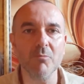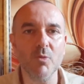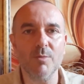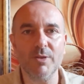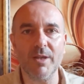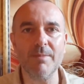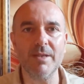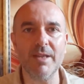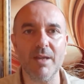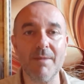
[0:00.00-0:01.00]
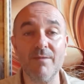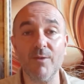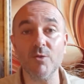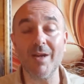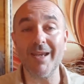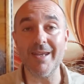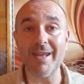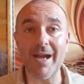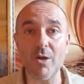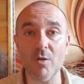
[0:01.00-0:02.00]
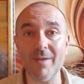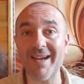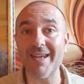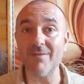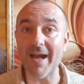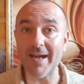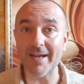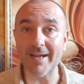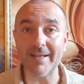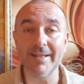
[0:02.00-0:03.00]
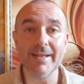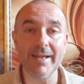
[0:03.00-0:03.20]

Uno potrebbe dire, ma in fondo anche Jacob e anche Ivanka,